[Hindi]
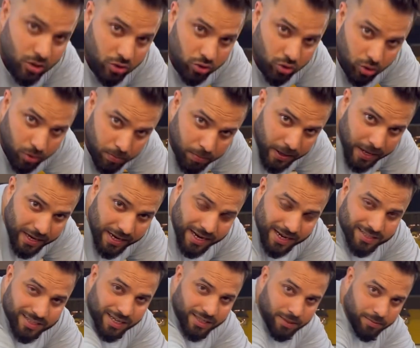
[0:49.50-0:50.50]
तो पहली
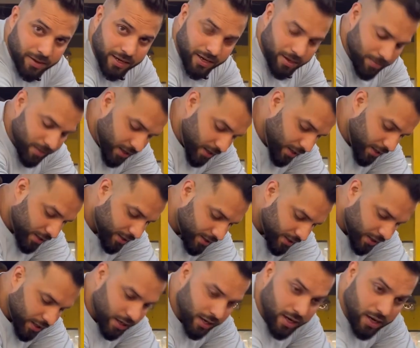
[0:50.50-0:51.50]
एक्सरसाइज भाई हमारी
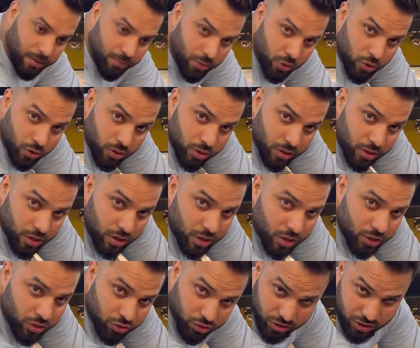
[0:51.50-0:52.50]
सिंगल आर्म रो
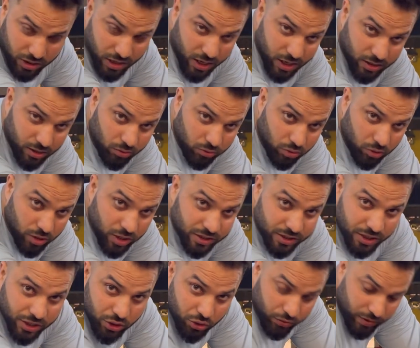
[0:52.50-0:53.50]
तो दिखाता हूँ थोड़ा
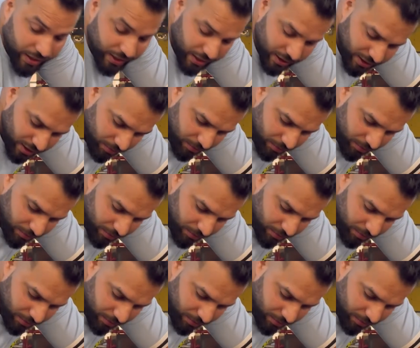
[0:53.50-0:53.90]
सा न्यू वेरिएशन